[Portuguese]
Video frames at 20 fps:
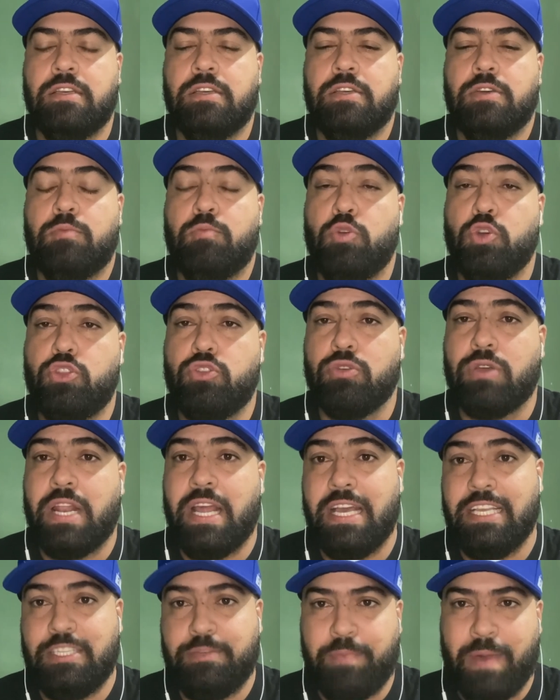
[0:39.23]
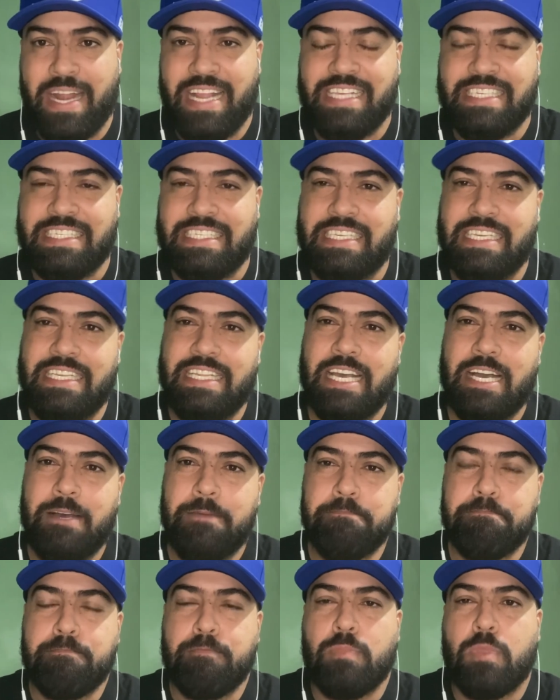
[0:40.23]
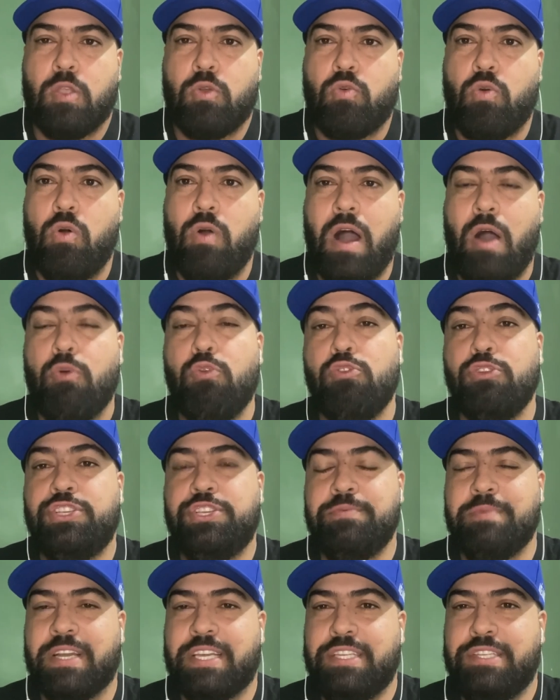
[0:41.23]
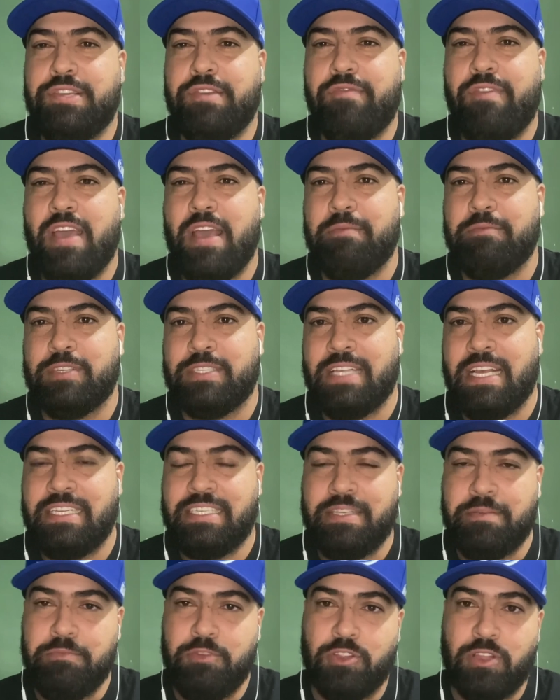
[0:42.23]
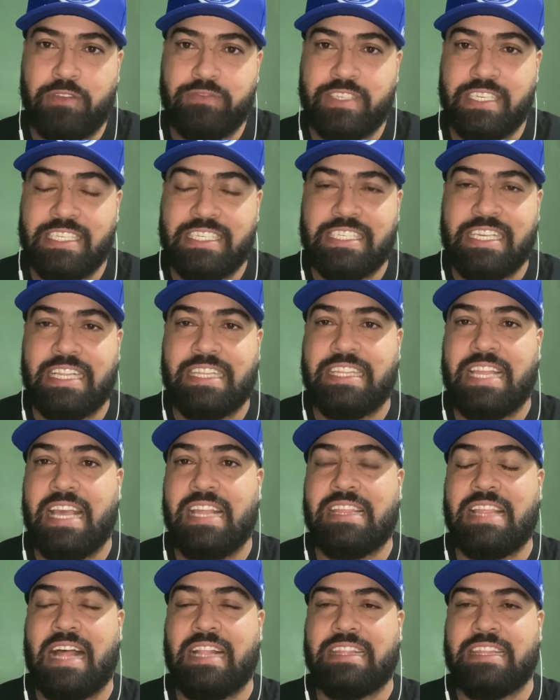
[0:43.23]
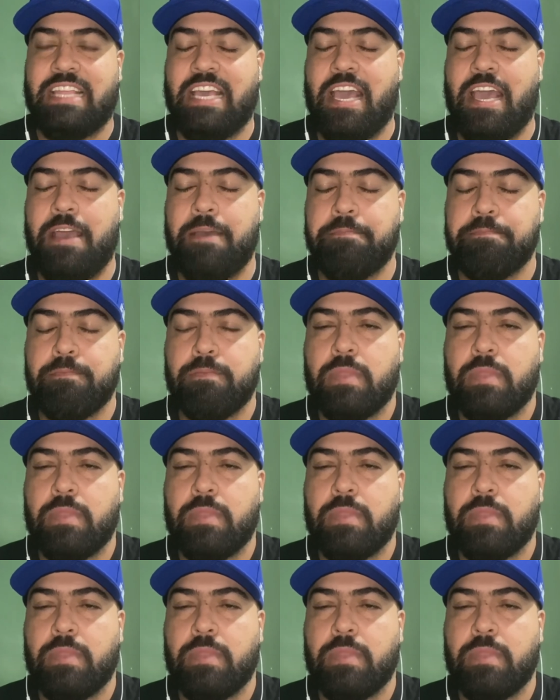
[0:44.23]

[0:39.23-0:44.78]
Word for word: muito grande, parecida com a última que tivemos, né, de 1970 até